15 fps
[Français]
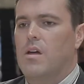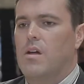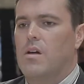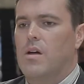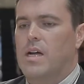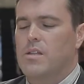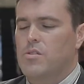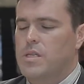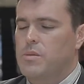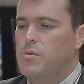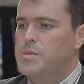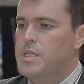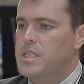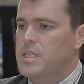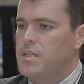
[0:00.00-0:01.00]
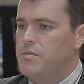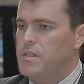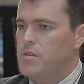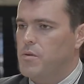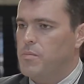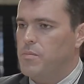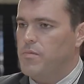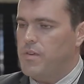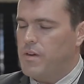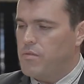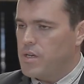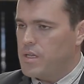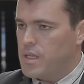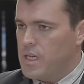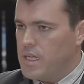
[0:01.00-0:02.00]
Euh, un deuxième objectif est de
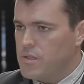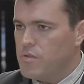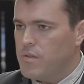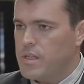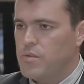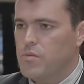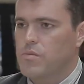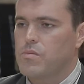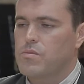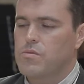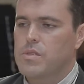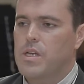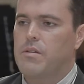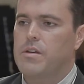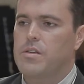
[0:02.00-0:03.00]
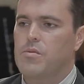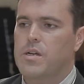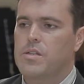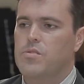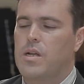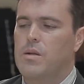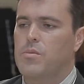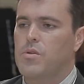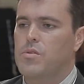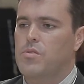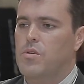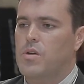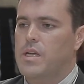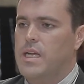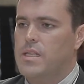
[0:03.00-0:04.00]
favoriser l'innovation. Nous travaillons actuellement
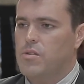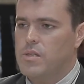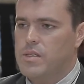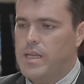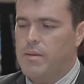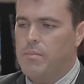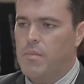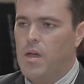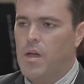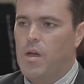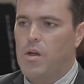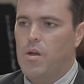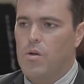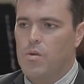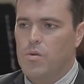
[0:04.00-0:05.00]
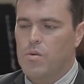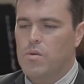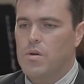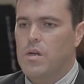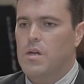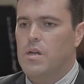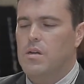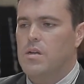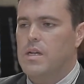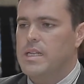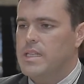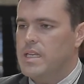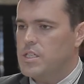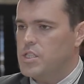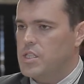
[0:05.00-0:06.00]
sur quatre thèmes, l'eau,
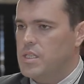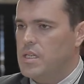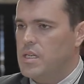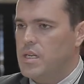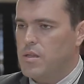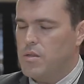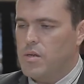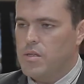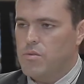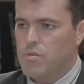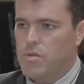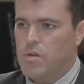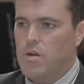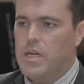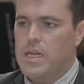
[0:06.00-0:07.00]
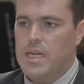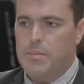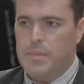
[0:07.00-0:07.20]
l'énergie, les sols et sous-sols et les